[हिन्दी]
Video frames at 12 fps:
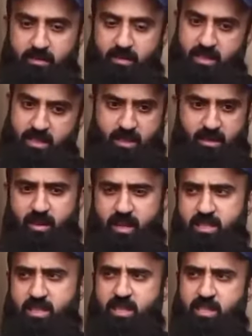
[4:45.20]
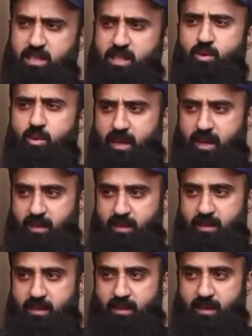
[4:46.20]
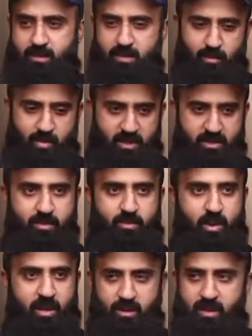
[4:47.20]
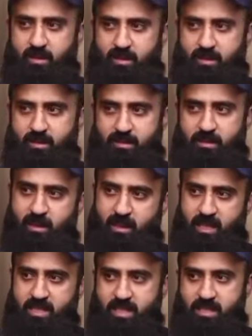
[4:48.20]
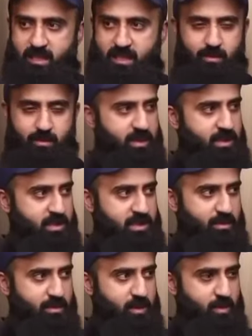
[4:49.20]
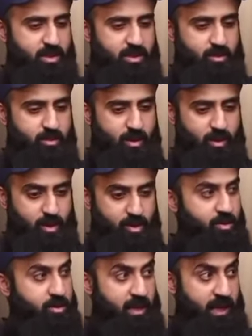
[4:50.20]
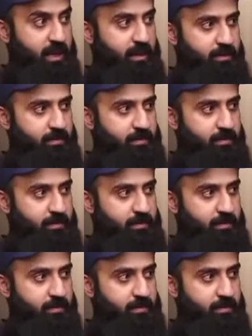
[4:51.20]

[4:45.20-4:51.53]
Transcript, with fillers: करें वैसे हम्म। इस्तगफार से रिलेटेड जितनी दुआएं हैं सिंपल अस्तगफिरुल्लाह भी किया जा सकता है बट दिस इज समथिंग व्हिच वी ऑल शुड ट्राई